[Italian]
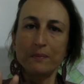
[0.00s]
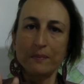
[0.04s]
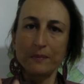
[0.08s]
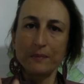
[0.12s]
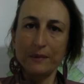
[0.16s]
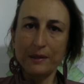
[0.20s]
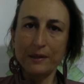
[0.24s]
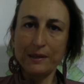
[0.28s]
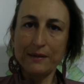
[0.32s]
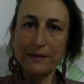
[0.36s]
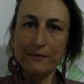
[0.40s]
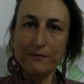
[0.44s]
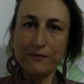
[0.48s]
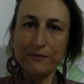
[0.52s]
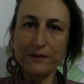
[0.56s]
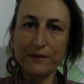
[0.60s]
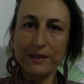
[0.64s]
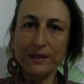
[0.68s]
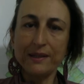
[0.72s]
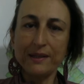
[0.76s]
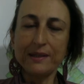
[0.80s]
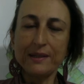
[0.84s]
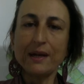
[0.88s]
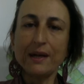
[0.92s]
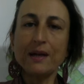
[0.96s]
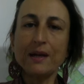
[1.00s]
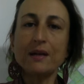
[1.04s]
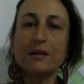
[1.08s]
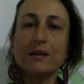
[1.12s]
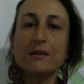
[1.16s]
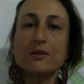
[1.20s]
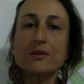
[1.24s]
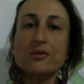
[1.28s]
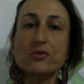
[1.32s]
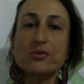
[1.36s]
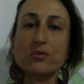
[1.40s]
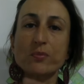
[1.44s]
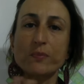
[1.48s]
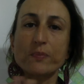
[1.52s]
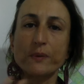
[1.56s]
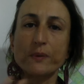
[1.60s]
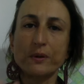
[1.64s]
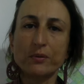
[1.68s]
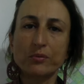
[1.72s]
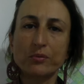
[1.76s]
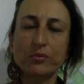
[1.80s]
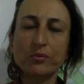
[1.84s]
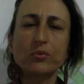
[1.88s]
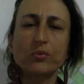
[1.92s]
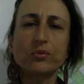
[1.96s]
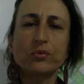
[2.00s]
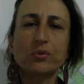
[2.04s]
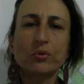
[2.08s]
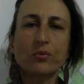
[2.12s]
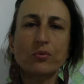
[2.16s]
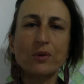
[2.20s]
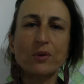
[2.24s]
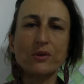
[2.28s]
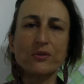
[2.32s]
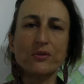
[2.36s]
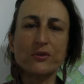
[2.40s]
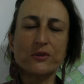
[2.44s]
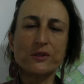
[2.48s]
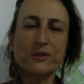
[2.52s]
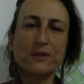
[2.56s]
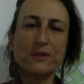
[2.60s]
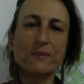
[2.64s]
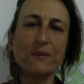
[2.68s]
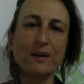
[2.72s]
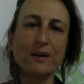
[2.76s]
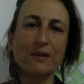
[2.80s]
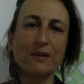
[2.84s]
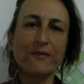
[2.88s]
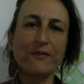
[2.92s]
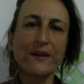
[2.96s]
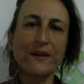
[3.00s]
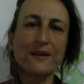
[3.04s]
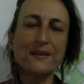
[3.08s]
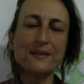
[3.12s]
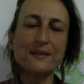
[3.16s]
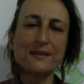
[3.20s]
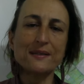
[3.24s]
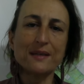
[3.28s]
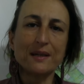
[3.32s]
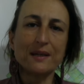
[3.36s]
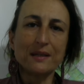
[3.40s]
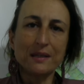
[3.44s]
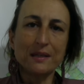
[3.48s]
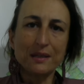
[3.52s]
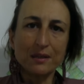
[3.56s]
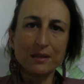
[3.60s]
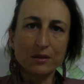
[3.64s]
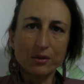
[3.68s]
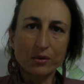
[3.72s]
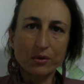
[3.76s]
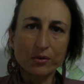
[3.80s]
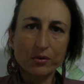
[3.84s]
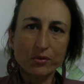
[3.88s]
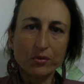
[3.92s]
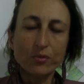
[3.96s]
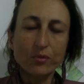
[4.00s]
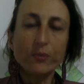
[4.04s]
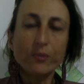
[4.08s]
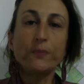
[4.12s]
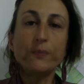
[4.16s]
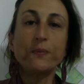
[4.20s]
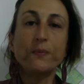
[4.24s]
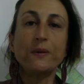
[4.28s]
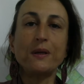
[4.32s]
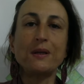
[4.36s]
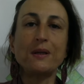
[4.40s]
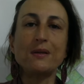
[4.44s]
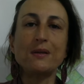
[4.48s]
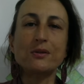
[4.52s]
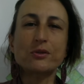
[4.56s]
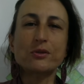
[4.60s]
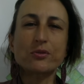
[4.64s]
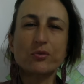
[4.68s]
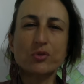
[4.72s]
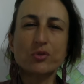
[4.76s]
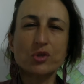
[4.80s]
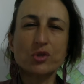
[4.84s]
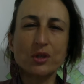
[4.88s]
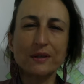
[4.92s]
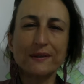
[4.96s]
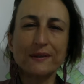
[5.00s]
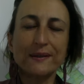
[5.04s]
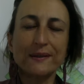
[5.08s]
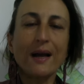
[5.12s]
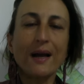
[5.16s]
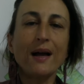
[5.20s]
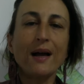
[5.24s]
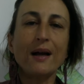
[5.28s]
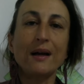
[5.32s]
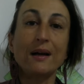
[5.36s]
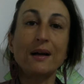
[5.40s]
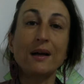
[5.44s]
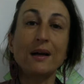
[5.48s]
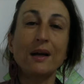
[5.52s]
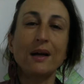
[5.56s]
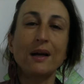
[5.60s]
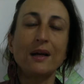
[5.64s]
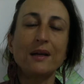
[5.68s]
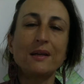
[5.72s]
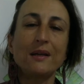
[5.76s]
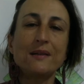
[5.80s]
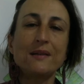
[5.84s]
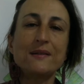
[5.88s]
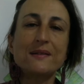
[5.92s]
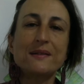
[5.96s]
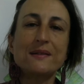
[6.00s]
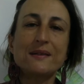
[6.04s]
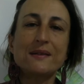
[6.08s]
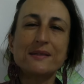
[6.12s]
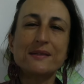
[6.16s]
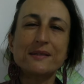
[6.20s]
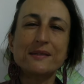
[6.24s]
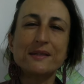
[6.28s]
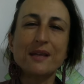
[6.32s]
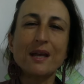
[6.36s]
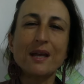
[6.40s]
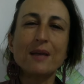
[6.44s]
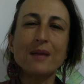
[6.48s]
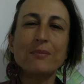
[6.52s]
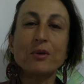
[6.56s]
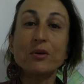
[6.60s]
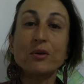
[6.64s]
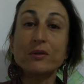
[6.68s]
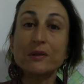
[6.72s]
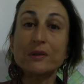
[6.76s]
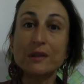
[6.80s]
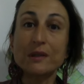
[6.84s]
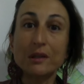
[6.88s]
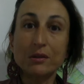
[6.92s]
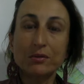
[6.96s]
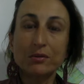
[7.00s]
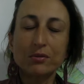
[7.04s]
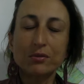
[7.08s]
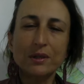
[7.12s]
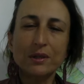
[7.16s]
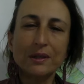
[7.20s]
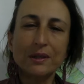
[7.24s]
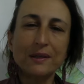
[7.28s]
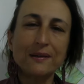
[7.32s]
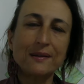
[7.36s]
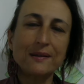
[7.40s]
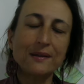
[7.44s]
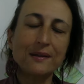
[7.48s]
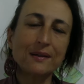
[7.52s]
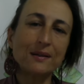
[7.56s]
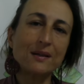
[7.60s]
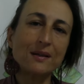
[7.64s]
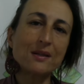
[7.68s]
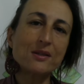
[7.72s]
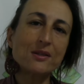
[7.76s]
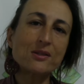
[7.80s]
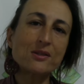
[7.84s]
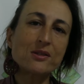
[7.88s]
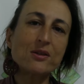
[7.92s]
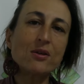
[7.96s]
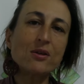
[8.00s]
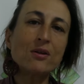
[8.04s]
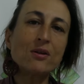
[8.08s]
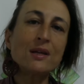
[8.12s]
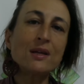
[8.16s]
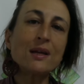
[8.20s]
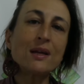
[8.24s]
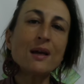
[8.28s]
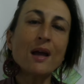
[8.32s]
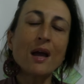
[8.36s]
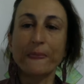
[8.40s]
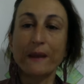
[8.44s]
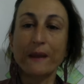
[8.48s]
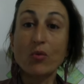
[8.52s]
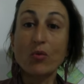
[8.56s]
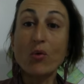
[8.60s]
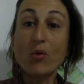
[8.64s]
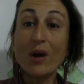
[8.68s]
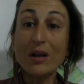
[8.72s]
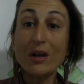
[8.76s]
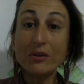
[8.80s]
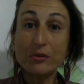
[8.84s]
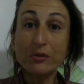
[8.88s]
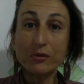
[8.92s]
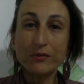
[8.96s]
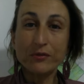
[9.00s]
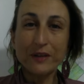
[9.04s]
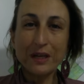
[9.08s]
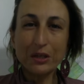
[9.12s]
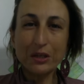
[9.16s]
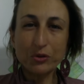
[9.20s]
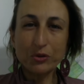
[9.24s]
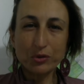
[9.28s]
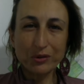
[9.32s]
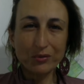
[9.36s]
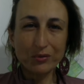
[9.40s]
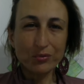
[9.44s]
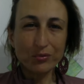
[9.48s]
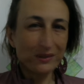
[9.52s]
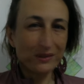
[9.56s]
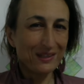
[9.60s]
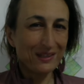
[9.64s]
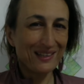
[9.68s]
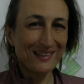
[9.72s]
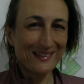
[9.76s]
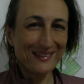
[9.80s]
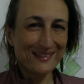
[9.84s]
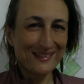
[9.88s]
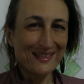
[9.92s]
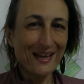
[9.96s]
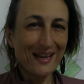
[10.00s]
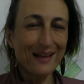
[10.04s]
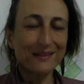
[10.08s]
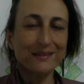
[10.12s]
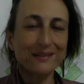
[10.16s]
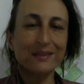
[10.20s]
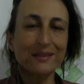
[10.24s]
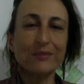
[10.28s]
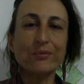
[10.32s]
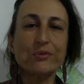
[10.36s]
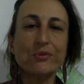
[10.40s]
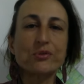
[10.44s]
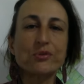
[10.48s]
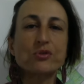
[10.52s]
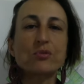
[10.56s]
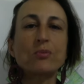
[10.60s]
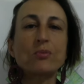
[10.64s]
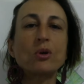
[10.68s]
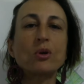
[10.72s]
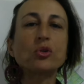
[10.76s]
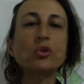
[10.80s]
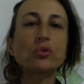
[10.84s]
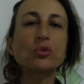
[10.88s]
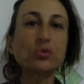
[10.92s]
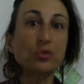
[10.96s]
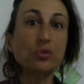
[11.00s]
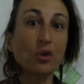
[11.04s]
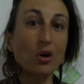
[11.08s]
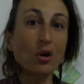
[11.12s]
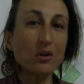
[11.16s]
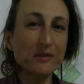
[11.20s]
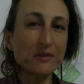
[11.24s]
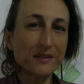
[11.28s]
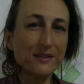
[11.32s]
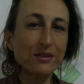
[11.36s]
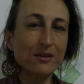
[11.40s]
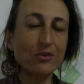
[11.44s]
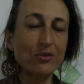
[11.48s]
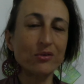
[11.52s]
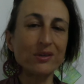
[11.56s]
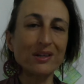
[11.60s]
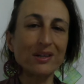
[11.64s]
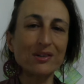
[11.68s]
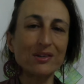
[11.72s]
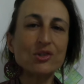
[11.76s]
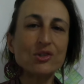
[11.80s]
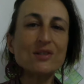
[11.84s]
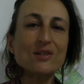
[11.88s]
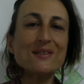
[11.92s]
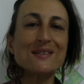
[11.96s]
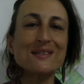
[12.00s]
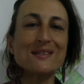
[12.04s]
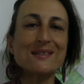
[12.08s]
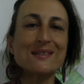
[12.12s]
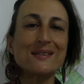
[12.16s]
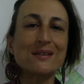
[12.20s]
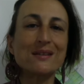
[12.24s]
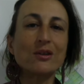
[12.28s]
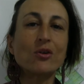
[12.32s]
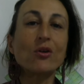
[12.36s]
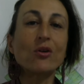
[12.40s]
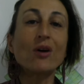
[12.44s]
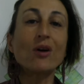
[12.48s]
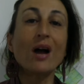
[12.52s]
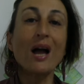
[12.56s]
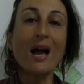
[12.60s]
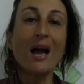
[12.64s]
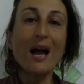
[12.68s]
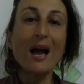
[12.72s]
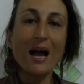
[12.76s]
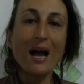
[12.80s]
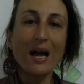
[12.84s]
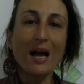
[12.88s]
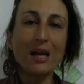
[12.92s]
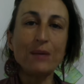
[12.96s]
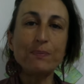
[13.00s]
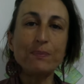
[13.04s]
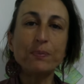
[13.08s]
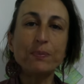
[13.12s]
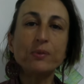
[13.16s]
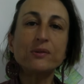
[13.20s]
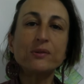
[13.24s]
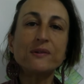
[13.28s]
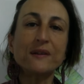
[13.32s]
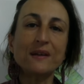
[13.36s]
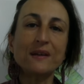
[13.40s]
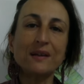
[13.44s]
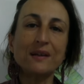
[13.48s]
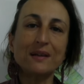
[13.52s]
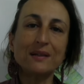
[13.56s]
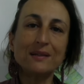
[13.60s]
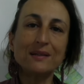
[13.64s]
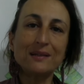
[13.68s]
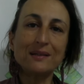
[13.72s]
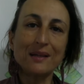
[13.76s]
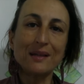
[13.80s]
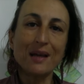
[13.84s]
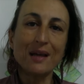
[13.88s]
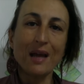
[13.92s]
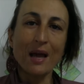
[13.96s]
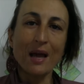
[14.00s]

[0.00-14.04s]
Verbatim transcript: L'invidia, soprattutto quando si manifesta in gruppi, in società, in sistemi o addirittura in intere nazioni, quando viene t- utilizzata in questo modo tossico e narcisistico, ha il potere di